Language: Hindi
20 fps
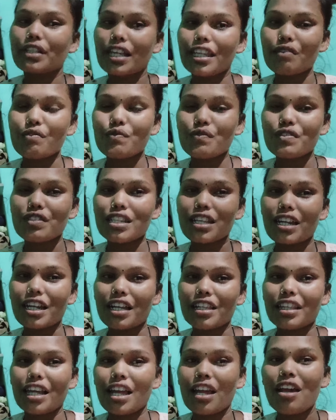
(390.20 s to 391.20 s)
ज़्यादा गुस्सा
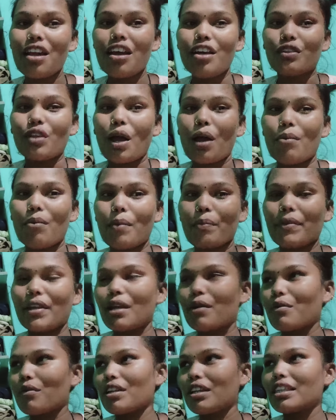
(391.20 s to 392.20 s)
रहता है तो हम अपने
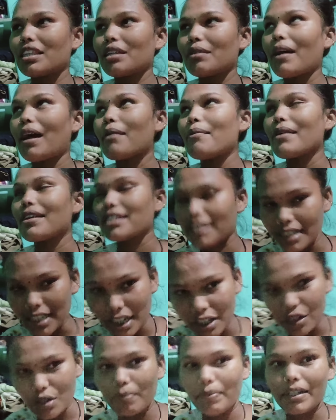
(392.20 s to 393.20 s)
आप को ना दीवार में ऐसे
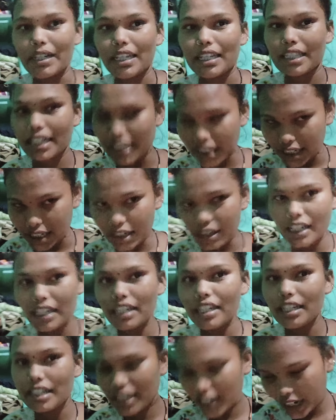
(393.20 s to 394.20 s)
शर्ट को पटक देते ठई
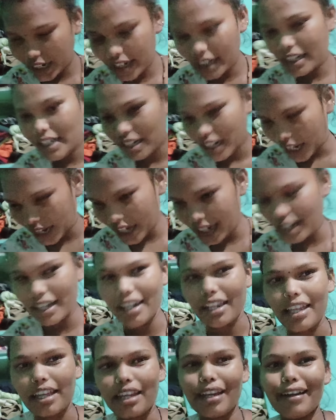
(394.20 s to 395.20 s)
ठई ठई
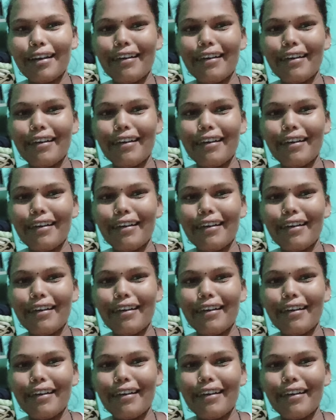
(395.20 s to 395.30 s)
करके